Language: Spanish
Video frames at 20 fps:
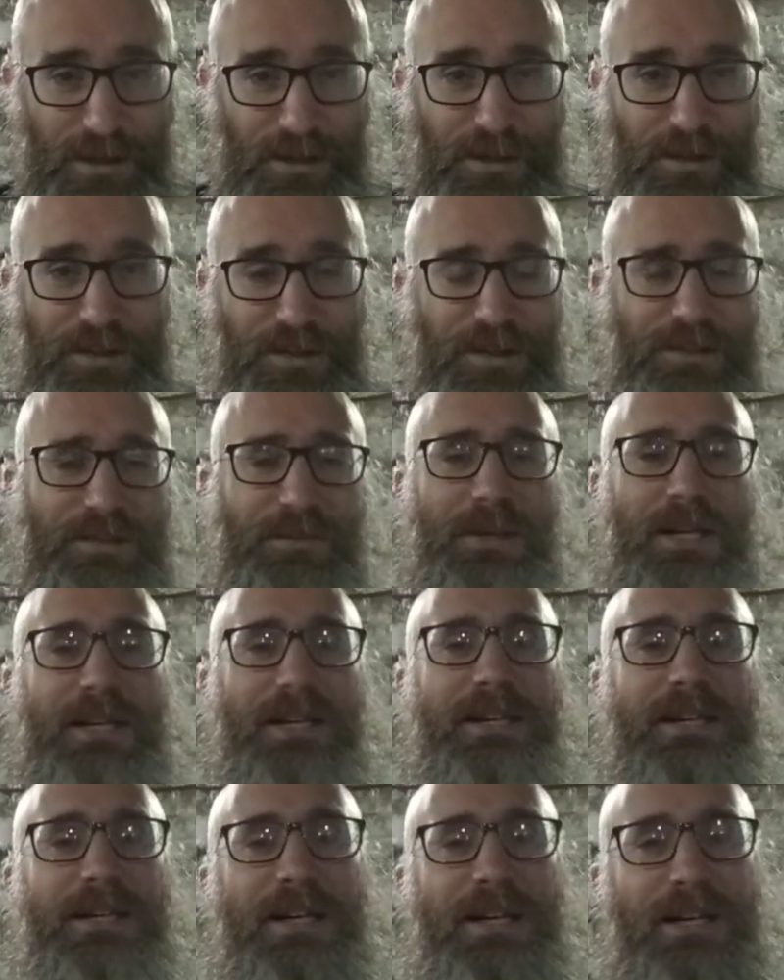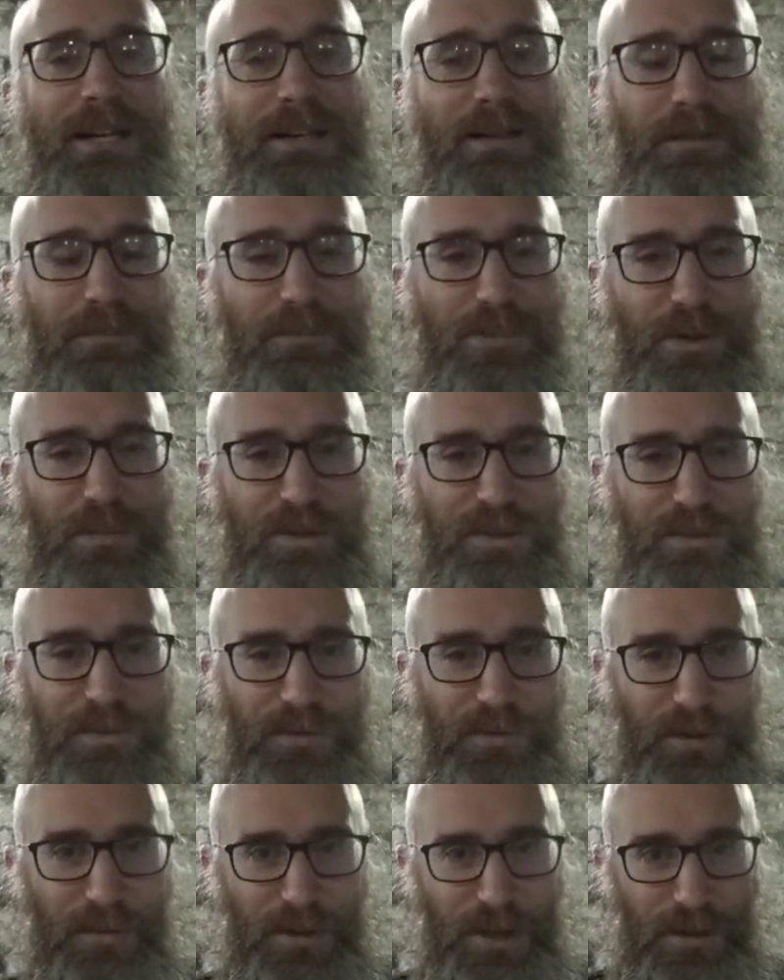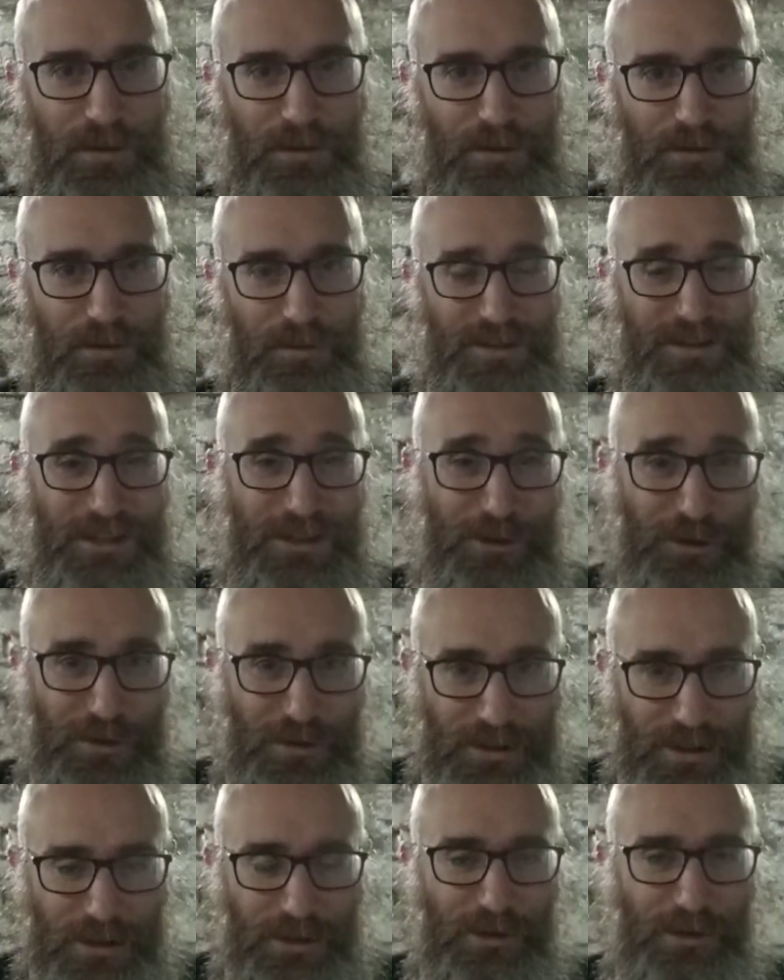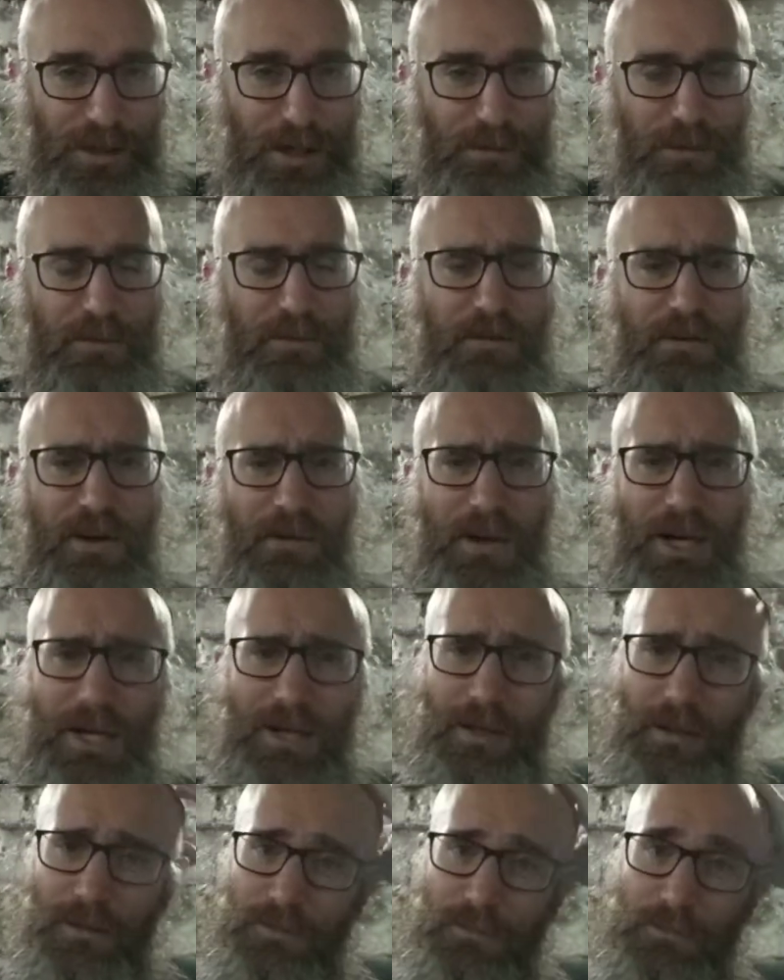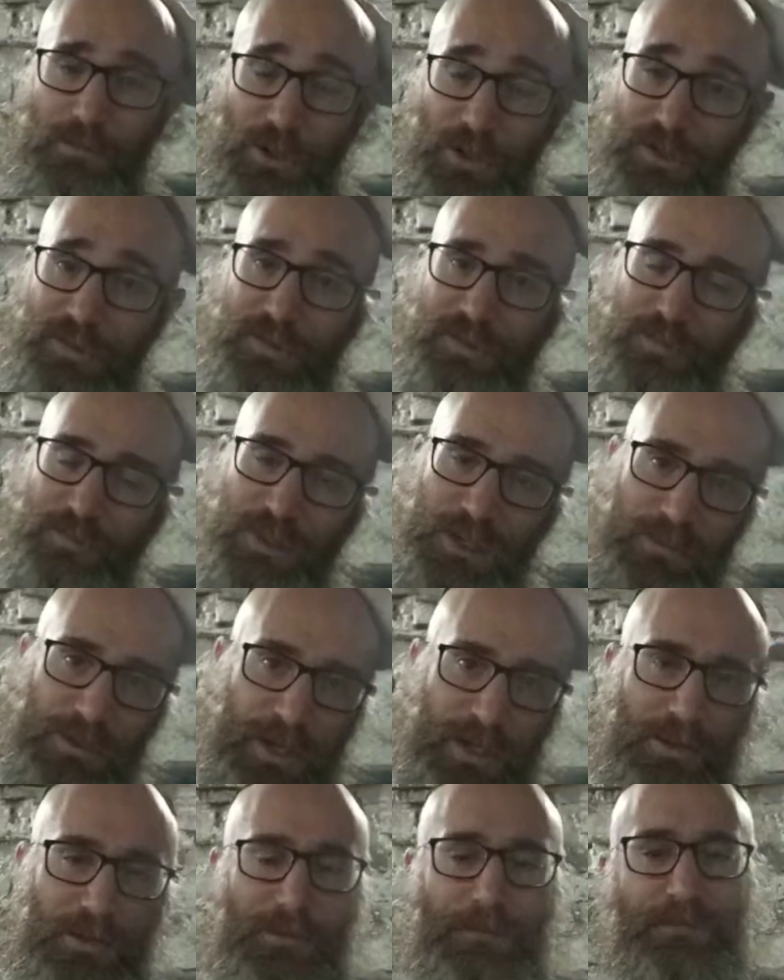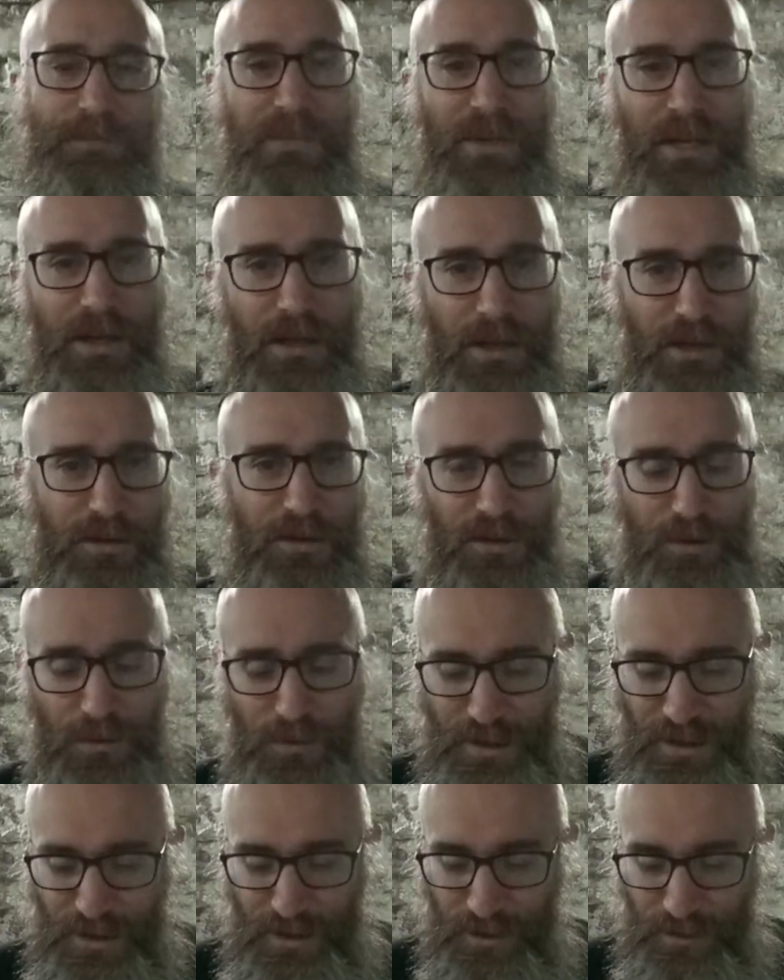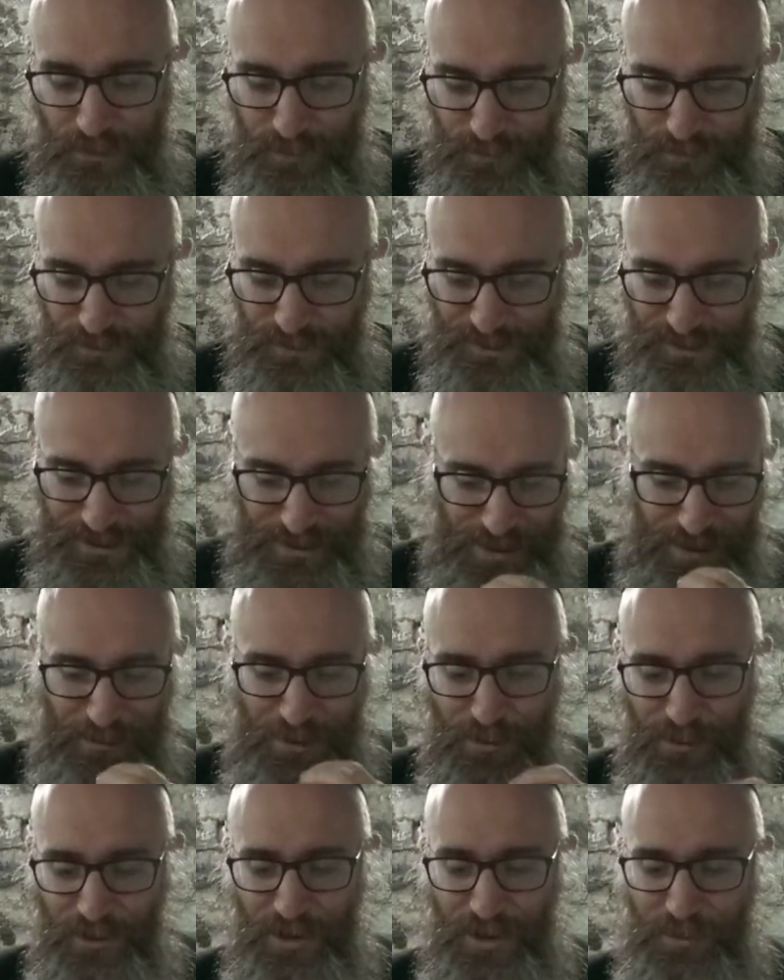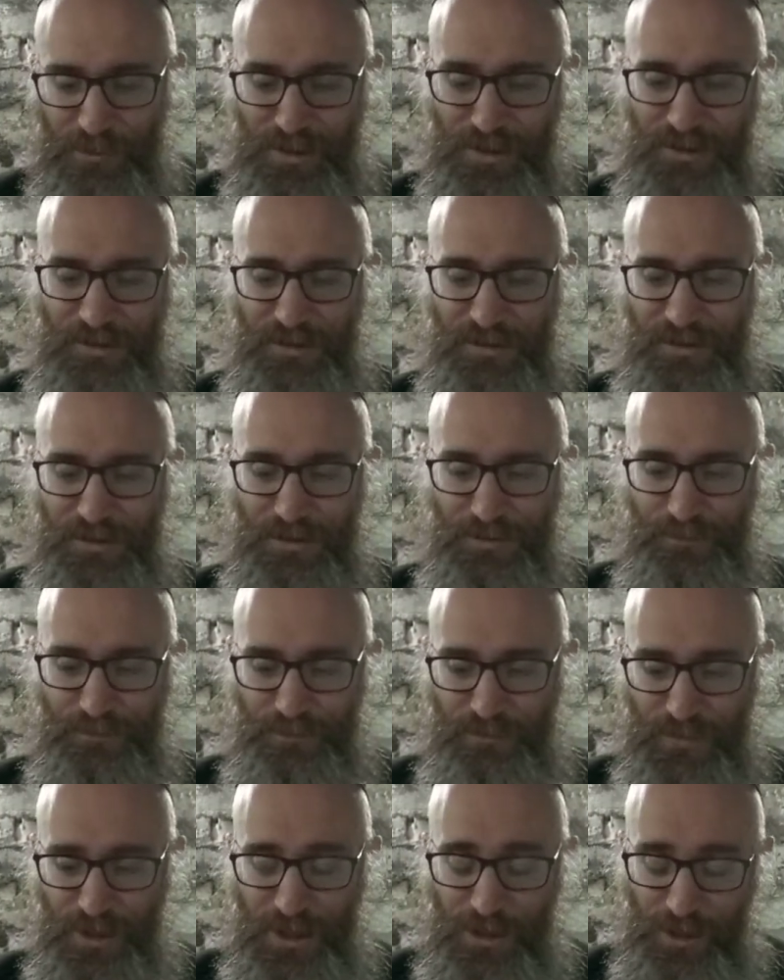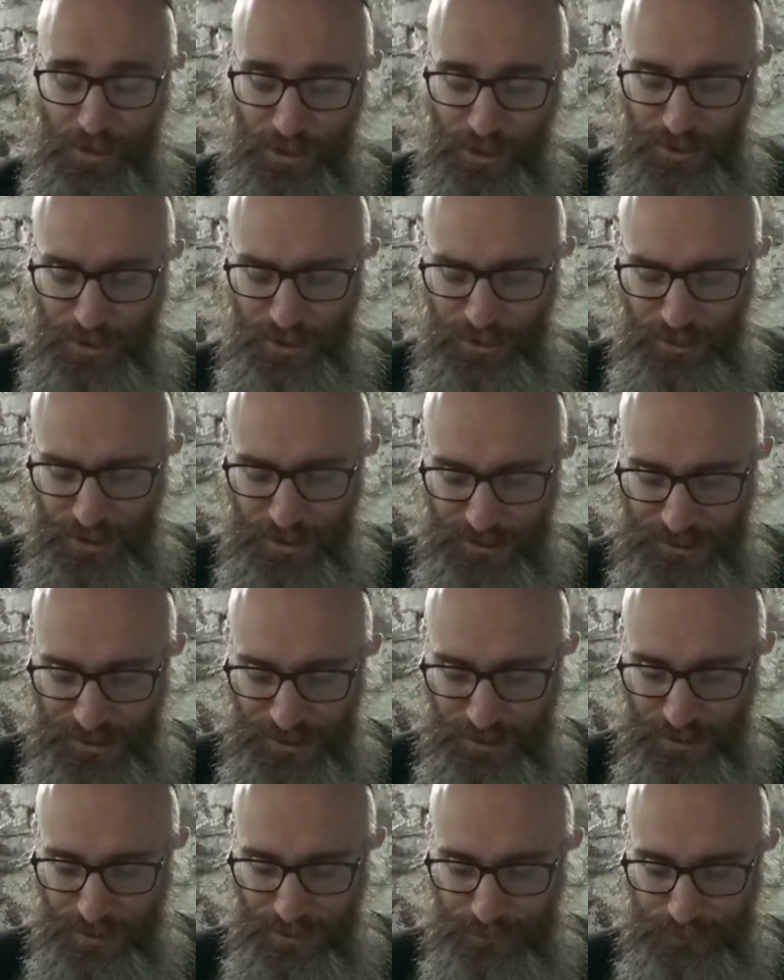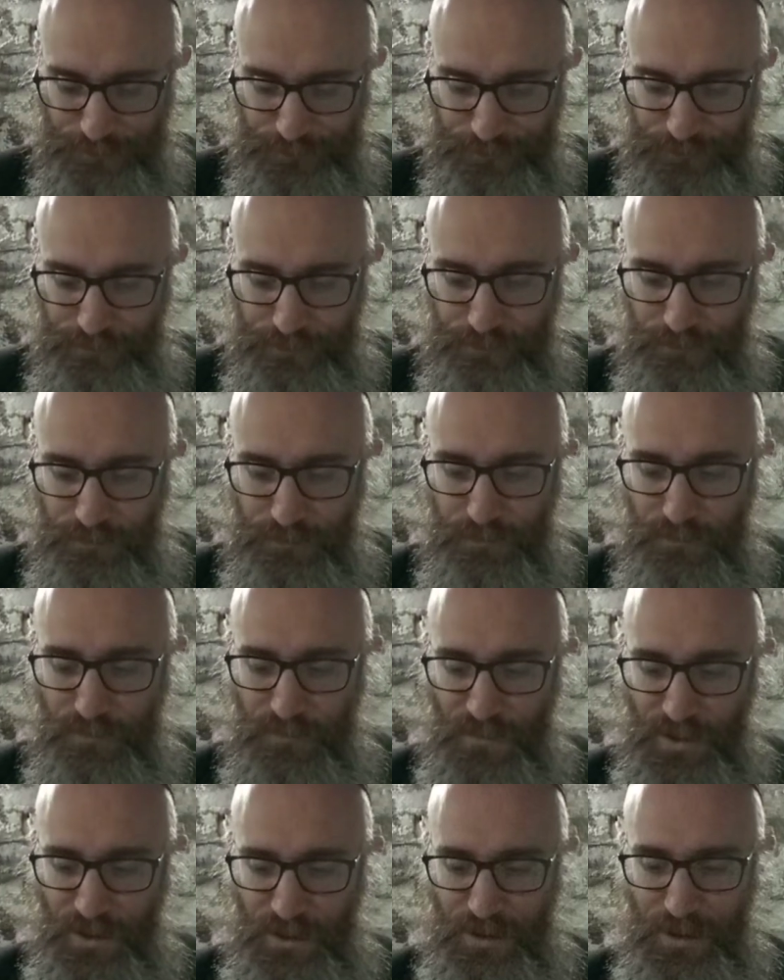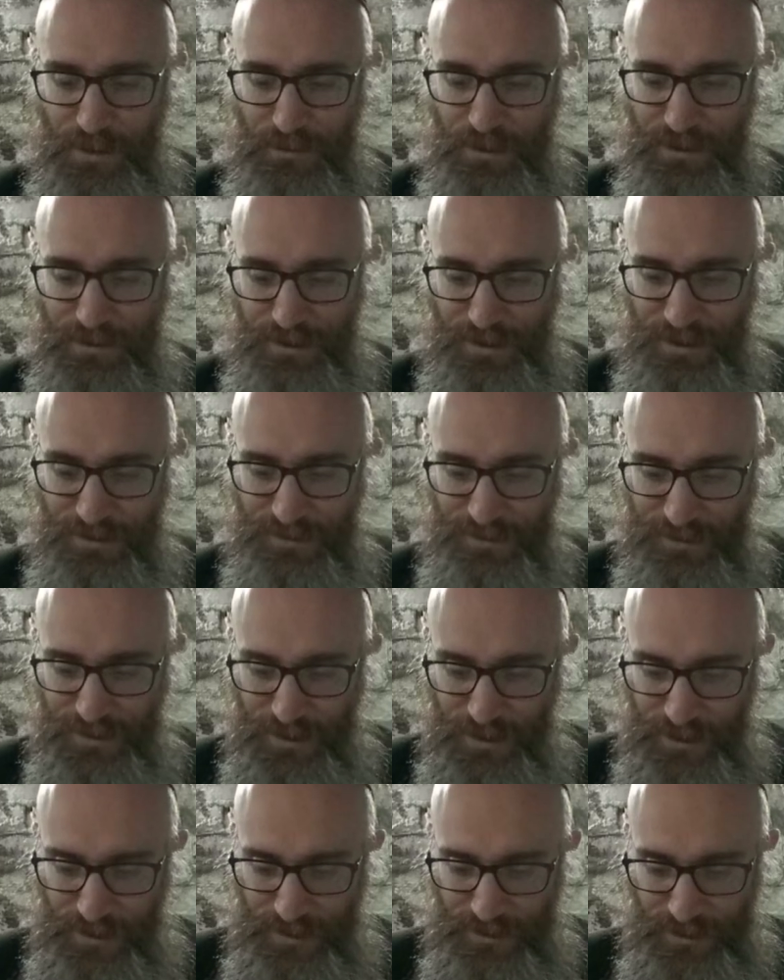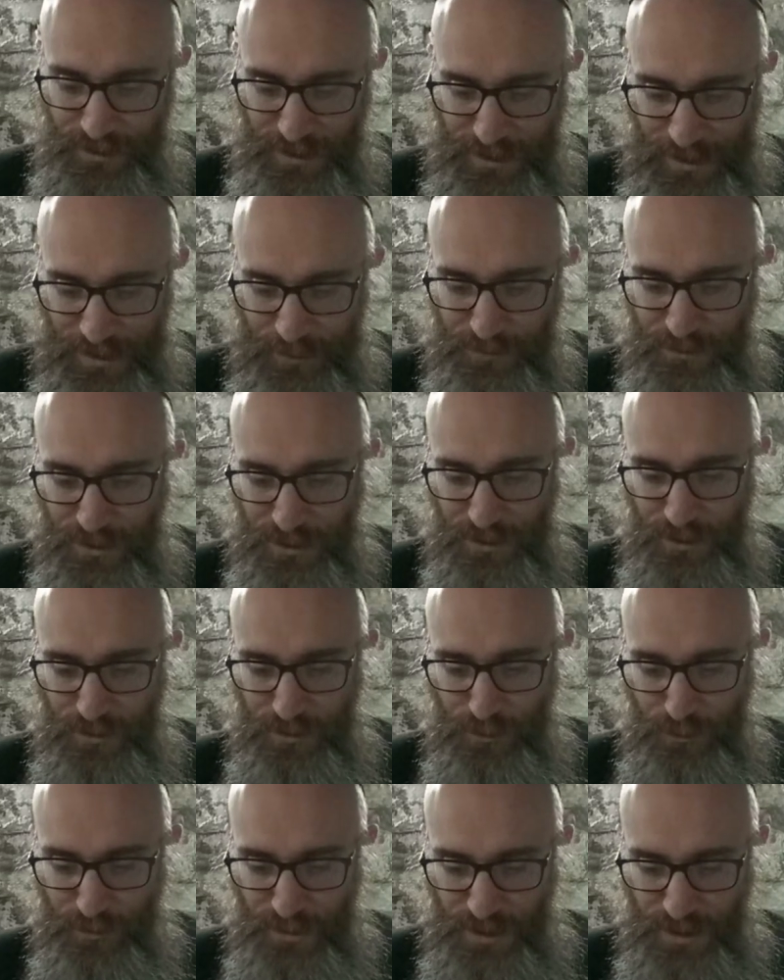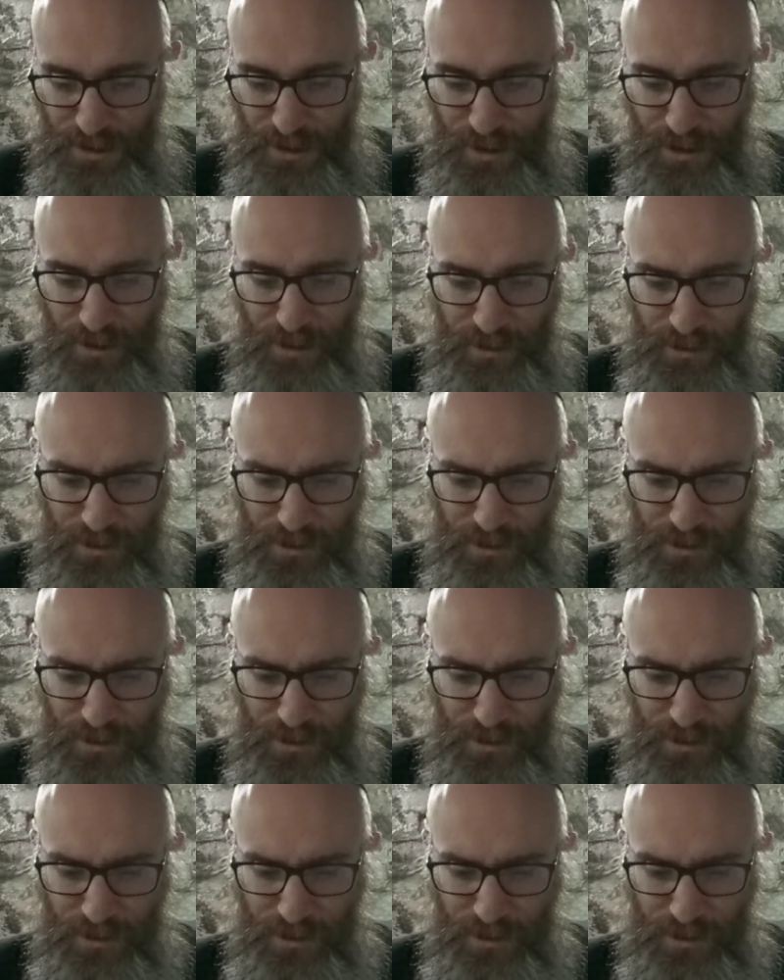entonces él se va a alegrar por mis sufrimientos, va a estar contento que a mí me va mal, por eso es un malvado. Entonces voy a cerrar mi boca, por así decir. Como continúa diciendo, Gimel 3, Neelamti, Dumia,